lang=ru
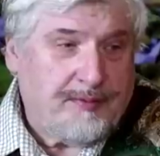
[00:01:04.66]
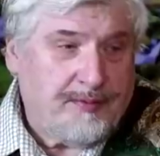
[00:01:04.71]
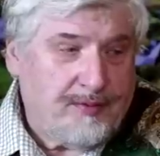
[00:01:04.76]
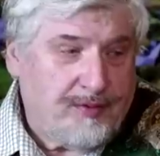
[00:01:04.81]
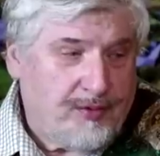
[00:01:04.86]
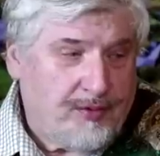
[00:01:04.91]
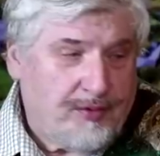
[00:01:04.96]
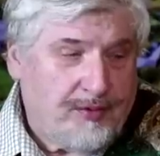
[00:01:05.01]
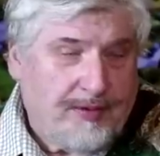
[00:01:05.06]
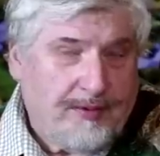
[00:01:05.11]
с
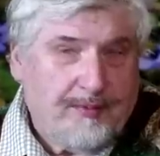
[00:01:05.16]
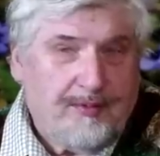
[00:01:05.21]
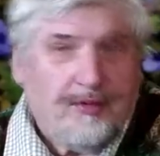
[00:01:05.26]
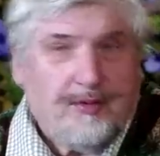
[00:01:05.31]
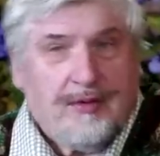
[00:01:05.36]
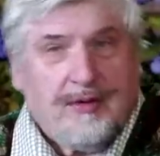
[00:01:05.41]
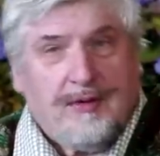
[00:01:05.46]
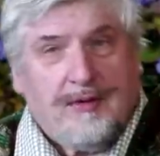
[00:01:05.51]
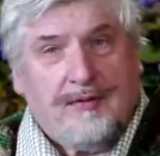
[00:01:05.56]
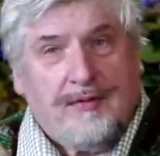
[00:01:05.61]
помощью
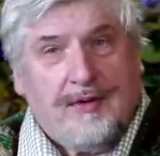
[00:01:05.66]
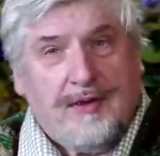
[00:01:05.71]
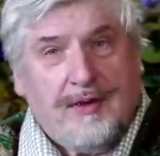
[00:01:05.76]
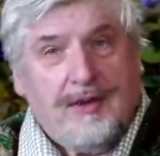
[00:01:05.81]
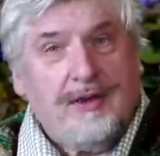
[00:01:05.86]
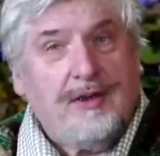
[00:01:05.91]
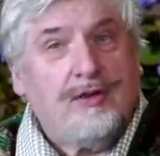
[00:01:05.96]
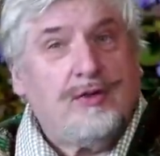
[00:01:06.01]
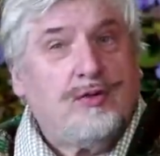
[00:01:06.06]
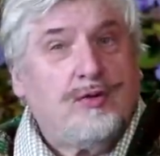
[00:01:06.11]
томографа,
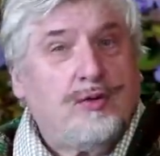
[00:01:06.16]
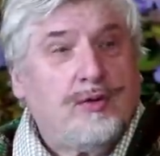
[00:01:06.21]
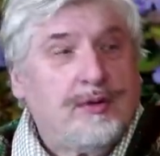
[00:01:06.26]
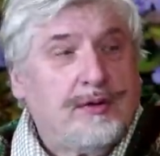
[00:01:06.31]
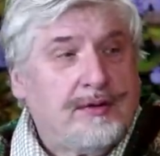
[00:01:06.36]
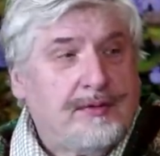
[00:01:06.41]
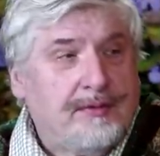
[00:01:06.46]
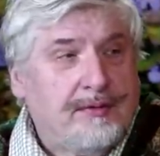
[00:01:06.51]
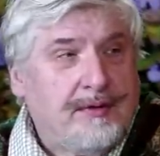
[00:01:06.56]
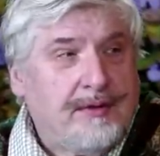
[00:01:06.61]
или
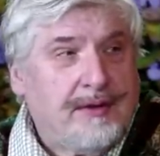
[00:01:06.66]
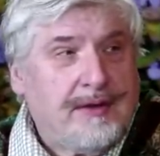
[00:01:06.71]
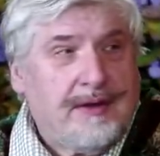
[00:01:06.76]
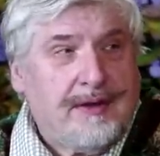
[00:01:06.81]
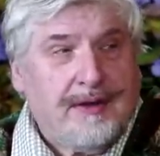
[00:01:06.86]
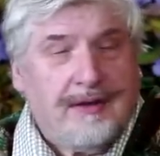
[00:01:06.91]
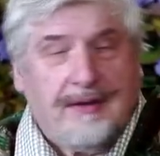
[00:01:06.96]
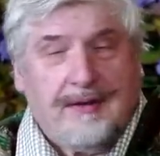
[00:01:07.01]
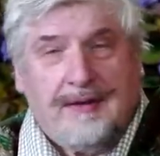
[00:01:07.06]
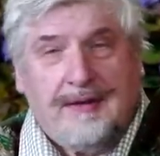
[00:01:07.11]

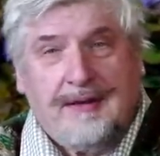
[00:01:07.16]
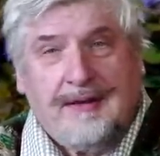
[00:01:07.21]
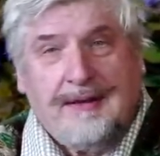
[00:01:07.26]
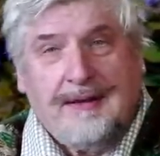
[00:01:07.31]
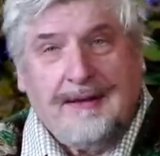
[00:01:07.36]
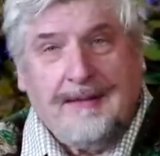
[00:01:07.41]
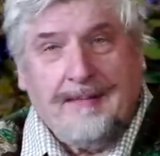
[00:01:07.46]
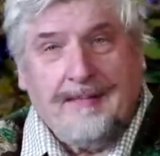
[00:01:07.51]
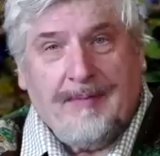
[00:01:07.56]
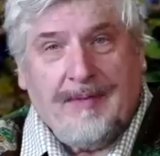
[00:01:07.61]
косвенный –
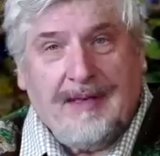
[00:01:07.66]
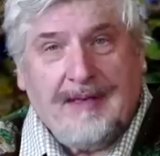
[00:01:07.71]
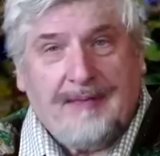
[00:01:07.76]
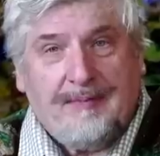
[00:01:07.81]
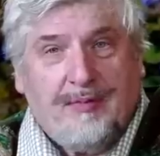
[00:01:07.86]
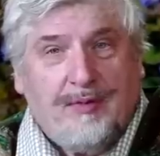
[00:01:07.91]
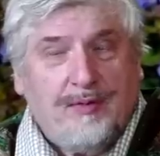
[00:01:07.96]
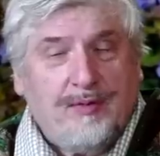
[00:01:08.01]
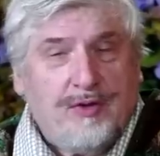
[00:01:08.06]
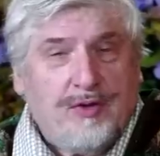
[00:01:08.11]

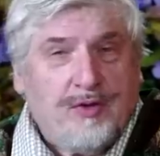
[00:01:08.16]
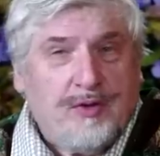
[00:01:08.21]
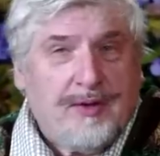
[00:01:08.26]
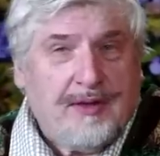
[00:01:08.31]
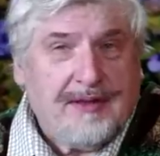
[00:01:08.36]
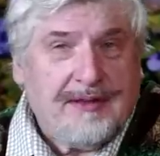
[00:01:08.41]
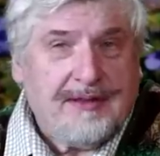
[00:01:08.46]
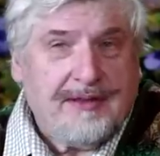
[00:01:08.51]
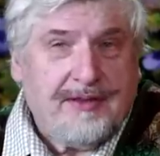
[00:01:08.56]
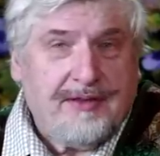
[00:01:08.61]
с помощью
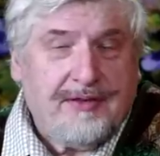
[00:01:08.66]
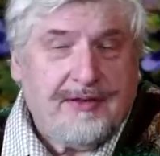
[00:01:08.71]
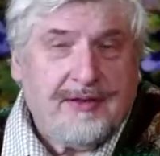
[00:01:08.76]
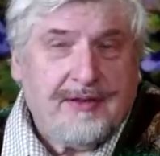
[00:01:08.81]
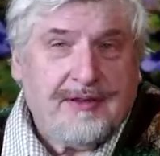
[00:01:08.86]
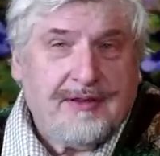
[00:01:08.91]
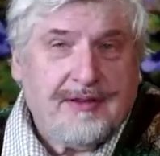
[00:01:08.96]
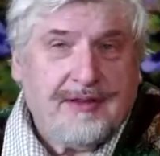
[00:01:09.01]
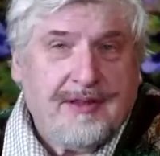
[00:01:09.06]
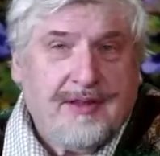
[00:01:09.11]

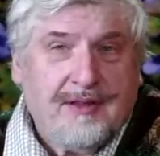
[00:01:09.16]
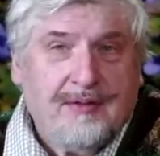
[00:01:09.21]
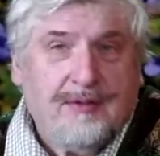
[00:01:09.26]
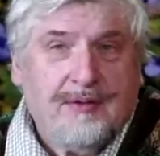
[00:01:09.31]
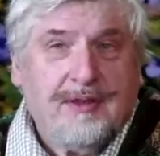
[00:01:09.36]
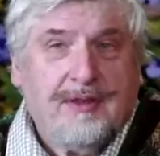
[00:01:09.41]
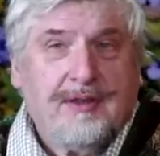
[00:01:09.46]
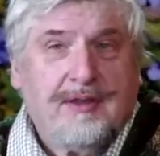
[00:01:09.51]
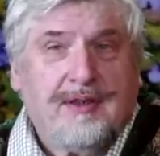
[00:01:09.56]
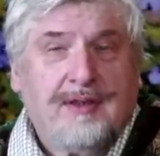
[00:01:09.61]
различных
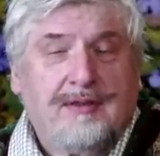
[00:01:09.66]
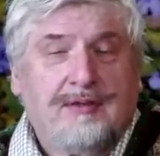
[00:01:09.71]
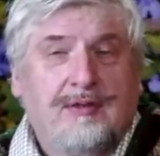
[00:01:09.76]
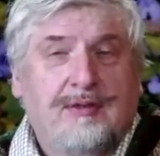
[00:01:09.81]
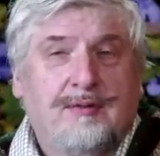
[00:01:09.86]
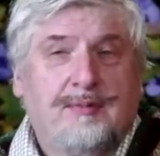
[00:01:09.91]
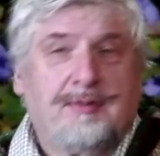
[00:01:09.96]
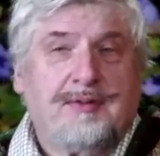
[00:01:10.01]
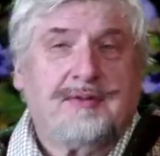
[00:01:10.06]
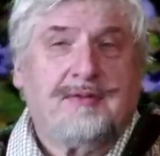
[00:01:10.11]
технологий,
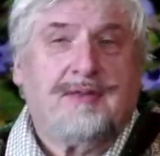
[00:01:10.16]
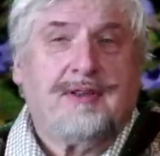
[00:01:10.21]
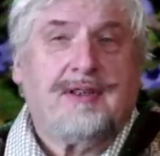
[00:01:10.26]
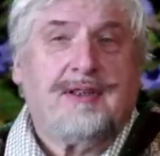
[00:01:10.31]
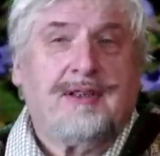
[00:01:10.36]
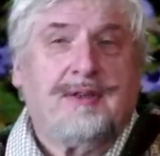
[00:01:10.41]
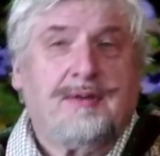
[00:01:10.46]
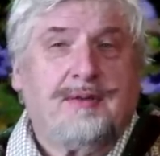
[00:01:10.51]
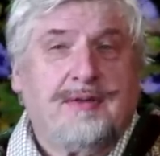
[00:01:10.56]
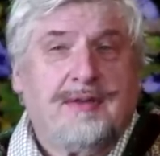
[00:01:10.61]
которые
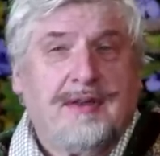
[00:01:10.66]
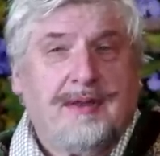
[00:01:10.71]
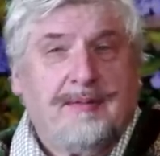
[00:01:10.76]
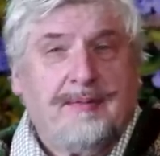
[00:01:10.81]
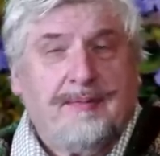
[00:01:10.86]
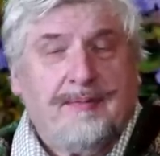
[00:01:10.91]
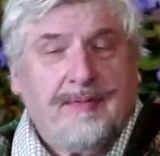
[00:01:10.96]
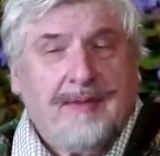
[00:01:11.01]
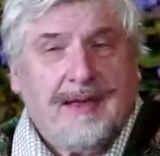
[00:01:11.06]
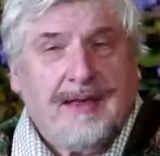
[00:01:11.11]
позволяют
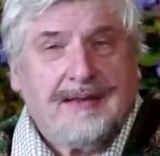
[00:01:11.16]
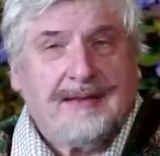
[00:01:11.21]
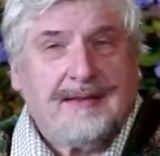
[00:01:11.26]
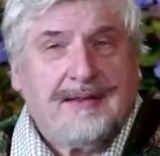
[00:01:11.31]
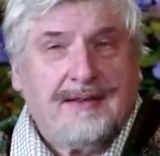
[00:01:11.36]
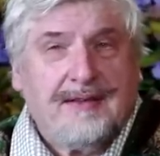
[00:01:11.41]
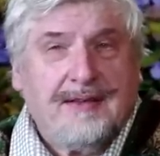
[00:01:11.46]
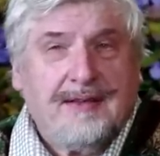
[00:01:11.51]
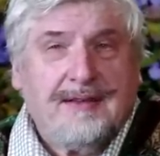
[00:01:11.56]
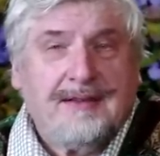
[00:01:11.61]
нам
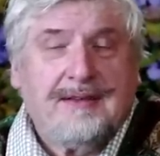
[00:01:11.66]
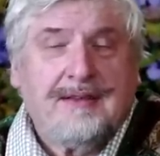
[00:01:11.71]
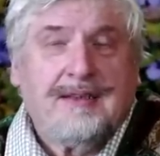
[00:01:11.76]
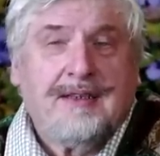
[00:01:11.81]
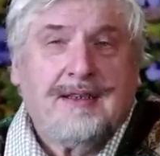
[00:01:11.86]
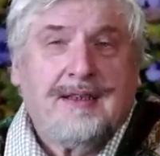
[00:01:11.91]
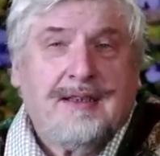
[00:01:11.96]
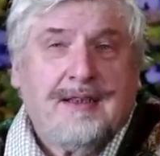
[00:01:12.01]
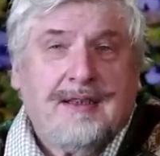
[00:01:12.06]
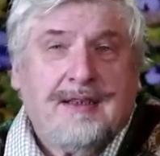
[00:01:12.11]
оценить
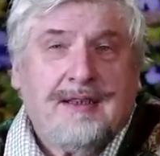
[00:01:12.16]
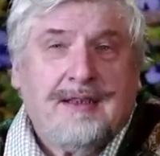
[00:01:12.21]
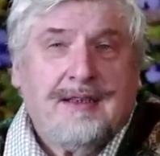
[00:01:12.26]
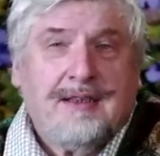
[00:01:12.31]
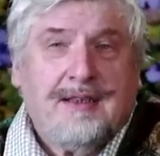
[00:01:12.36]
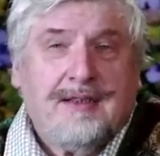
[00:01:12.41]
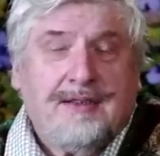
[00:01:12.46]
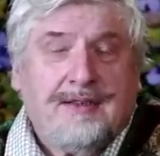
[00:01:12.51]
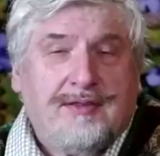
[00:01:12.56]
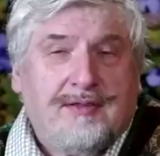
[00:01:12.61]

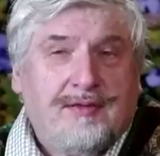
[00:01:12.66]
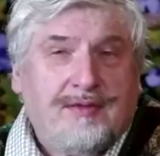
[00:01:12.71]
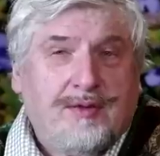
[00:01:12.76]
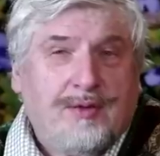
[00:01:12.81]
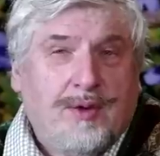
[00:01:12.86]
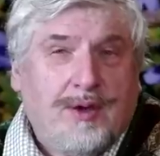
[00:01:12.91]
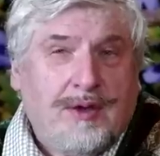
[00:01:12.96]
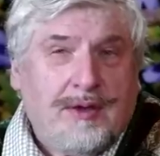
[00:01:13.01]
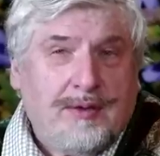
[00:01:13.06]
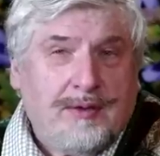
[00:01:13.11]

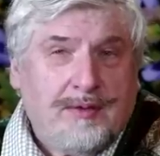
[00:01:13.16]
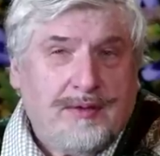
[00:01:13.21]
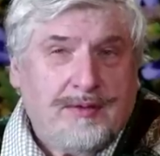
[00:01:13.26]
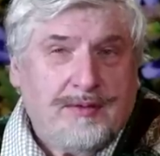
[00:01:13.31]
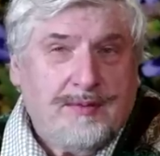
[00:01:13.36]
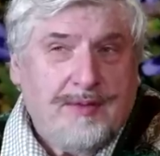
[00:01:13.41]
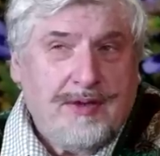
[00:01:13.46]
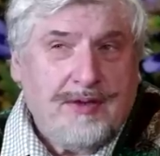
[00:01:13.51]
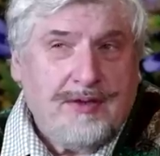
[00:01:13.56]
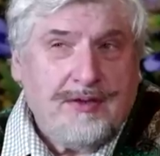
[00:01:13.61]
индивидуальную
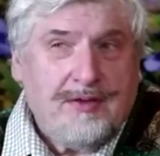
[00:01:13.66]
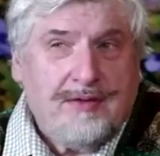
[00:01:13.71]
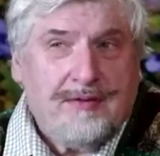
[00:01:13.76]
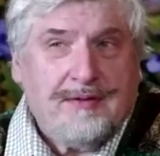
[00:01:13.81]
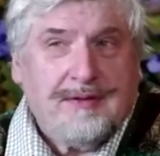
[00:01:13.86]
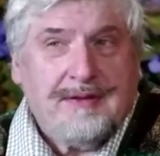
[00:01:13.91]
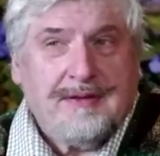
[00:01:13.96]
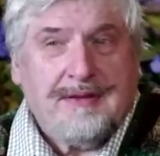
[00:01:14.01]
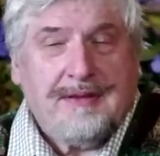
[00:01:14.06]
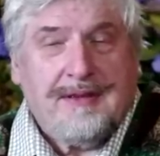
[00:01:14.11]

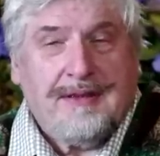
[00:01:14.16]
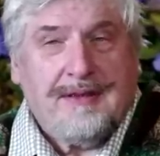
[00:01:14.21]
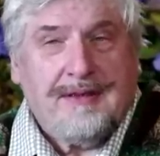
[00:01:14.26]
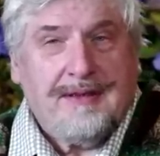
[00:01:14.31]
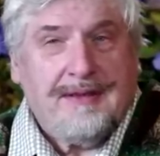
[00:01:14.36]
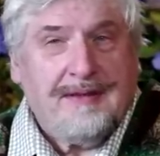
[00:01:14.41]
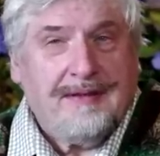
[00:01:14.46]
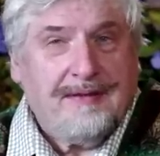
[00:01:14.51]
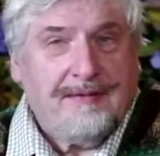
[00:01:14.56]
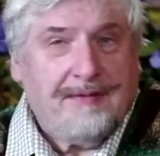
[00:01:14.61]
изменчивость
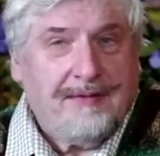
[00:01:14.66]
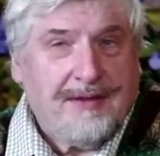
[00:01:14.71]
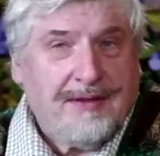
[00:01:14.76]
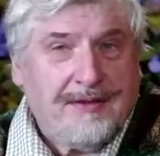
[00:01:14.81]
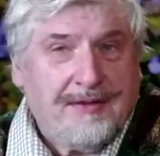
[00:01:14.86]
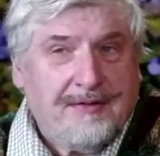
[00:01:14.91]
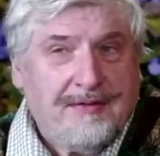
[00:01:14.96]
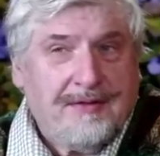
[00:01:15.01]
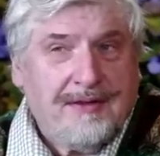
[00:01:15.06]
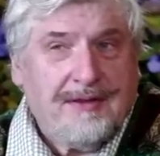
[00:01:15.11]

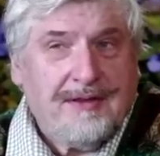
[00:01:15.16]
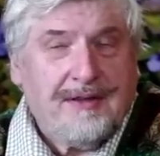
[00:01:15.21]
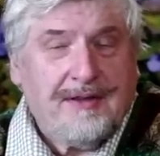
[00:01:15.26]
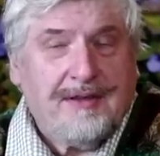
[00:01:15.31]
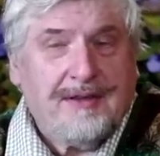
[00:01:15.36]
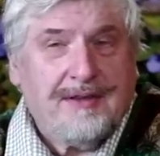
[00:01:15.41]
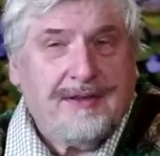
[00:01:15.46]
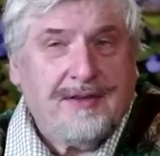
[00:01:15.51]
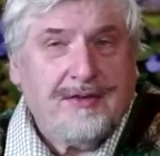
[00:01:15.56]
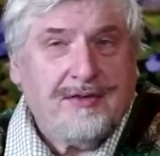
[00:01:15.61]
вашего
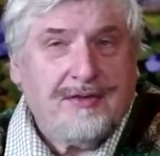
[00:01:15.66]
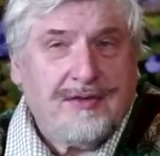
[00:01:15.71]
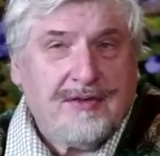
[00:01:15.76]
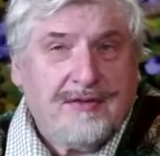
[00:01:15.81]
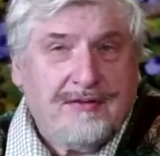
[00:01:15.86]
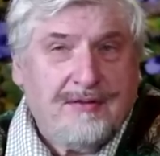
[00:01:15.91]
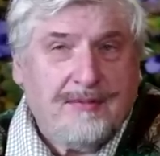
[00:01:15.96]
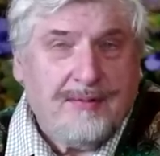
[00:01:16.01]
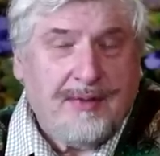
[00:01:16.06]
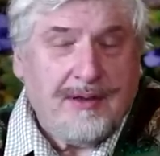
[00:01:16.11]

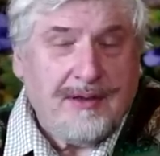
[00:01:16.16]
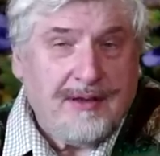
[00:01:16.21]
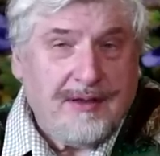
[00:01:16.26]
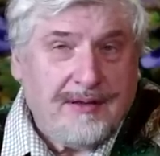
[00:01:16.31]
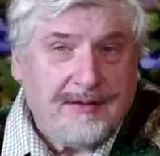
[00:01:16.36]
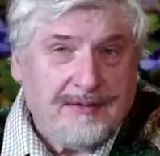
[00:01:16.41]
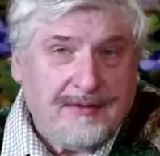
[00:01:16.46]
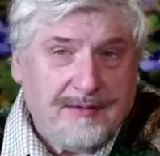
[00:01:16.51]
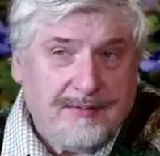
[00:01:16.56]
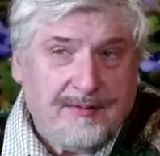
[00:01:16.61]
энергетического
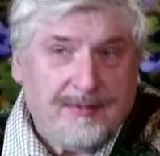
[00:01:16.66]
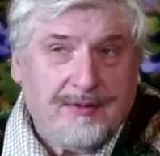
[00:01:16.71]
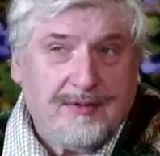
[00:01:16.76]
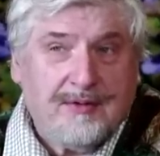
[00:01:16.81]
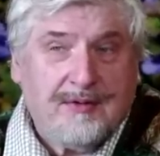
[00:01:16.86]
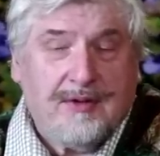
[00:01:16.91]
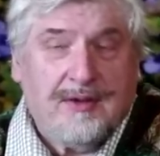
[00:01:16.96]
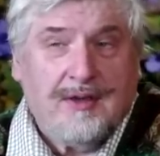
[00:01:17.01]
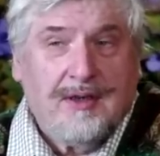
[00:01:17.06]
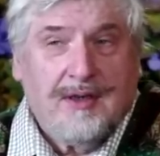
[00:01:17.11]
баланса
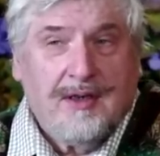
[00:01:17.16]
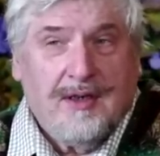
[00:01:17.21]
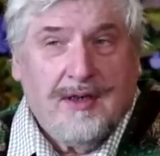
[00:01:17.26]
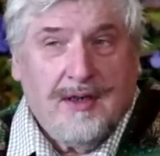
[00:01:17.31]
мозга.